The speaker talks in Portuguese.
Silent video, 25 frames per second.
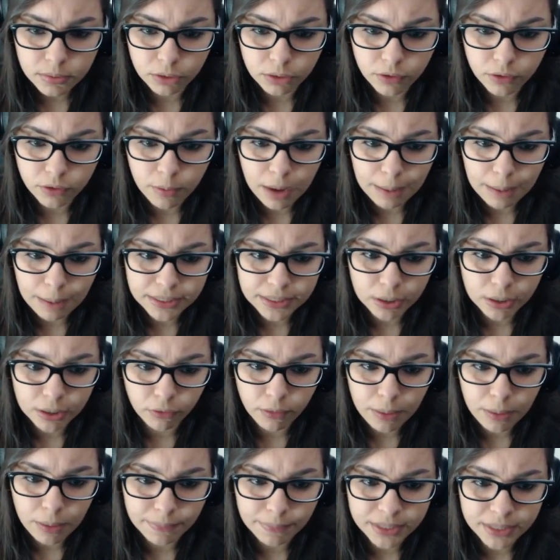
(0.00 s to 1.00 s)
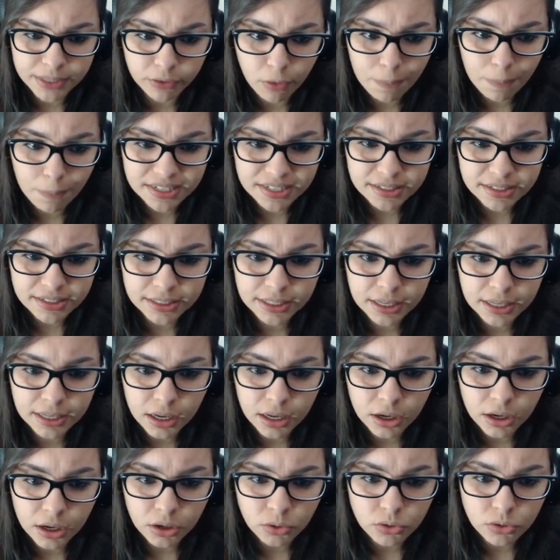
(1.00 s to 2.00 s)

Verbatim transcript: Mano, vamos rapidão, vamos rapidão, vamos passar isso aqui.